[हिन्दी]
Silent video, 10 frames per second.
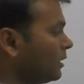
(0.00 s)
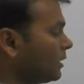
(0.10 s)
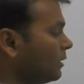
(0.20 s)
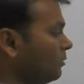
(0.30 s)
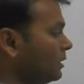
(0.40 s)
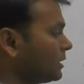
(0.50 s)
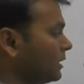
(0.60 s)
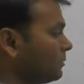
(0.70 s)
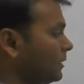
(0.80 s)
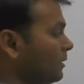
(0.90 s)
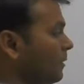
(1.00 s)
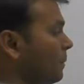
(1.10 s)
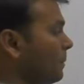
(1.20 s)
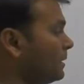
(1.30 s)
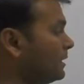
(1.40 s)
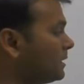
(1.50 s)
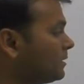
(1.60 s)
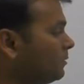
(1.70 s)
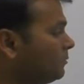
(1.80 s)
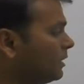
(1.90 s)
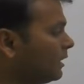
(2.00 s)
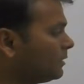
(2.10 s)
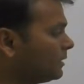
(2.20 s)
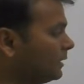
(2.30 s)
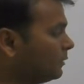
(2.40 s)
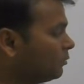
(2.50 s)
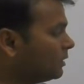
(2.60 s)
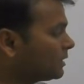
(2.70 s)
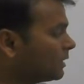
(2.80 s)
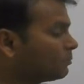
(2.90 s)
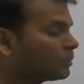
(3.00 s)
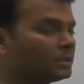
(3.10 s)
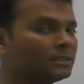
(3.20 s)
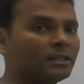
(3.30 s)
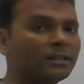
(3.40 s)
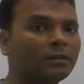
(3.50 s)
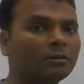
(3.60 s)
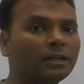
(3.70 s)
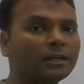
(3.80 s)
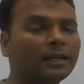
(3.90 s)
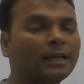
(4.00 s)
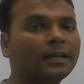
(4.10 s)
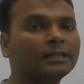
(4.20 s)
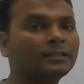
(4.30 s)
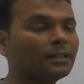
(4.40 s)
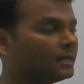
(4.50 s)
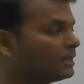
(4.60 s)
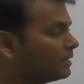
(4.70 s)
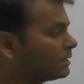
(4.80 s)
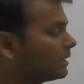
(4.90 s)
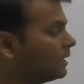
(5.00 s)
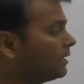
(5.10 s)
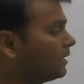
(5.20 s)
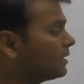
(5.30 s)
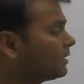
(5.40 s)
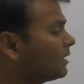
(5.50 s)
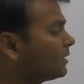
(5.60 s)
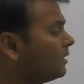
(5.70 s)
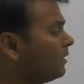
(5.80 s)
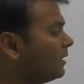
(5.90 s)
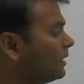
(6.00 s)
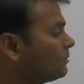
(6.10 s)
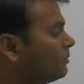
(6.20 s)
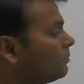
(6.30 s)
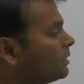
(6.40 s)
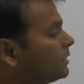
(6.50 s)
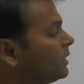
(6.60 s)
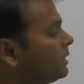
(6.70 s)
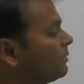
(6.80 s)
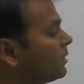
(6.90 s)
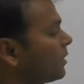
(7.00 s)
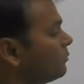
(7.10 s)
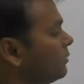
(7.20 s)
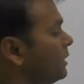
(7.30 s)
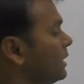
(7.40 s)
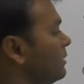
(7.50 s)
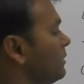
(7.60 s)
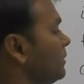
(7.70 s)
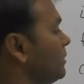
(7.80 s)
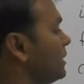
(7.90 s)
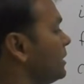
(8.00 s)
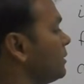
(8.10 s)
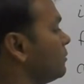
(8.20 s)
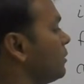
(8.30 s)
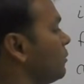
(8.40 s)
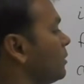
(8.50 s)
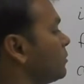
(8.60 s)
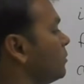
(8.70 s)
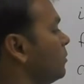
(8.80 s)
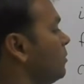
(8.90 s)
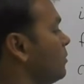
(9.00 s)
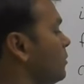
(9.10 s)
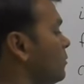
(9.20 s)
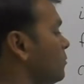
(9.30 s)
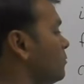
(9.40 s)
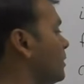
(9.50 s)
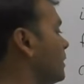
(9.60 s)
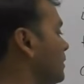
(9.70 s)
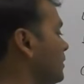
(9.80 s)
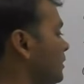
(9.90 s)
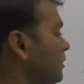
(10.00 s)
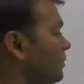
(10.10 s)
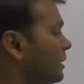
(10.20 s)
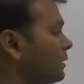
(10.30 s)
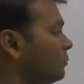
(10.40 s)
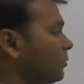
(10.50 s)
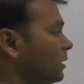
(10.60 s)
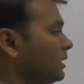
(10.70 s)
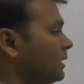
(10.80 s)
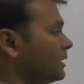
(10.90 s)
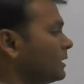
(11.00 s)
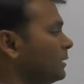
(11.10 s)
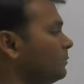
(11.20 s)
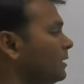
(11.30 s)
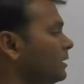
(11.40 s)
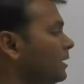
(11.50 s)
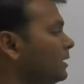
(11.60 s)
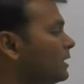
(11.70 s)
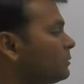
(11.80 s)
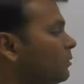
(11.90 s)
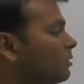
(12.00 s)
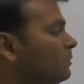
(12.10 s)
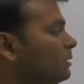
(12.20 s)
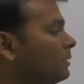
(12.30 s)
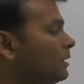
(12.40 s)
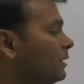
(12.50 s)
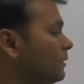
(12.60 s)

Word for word: क्योंकि इस केस में जस्ट जीरो इट सेल्फ कंसिडर क्या हो रहा है कैरेक्टर एड्रेस कैरेक्टर एड्रेस में वन से इंक्रीमेंट कराओ तो इंक्रीमेंट भी कितने से होता है ऑल्सो वन प्लस ये वन इट सेल्फ रिजल्ट किस फॉर्मेट में